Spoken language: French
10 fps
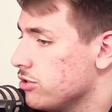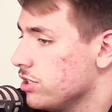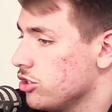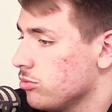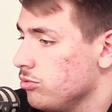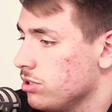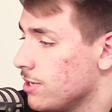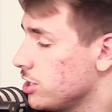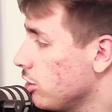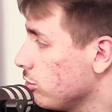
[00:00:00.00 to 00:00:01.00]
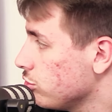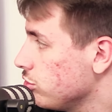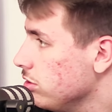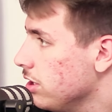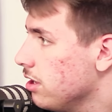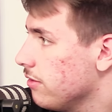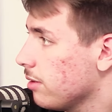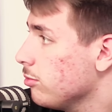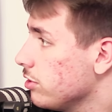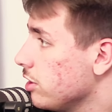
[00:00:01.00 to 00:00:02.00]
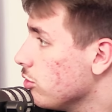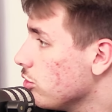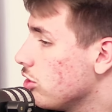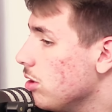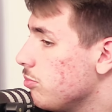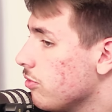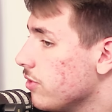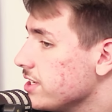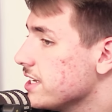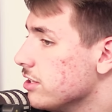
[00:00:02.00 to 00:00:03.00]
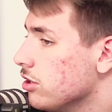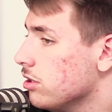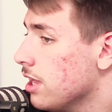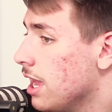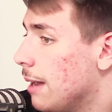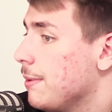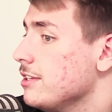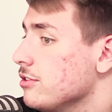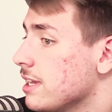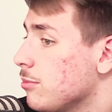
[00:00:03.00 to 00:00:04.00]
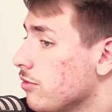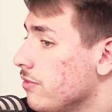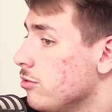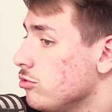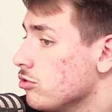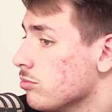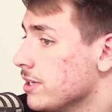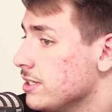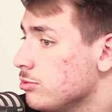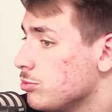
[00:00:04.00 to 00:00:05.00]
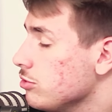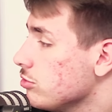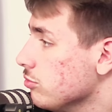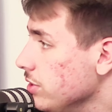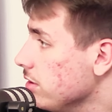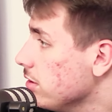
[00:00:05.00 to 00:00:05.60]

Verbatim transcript: avec des champions, des matchs en jeu, vraiment dans des gros clubs pour voir ce qu'il donne. Après, est-ce que c'est un profil Lucho compatible Je pense que oui.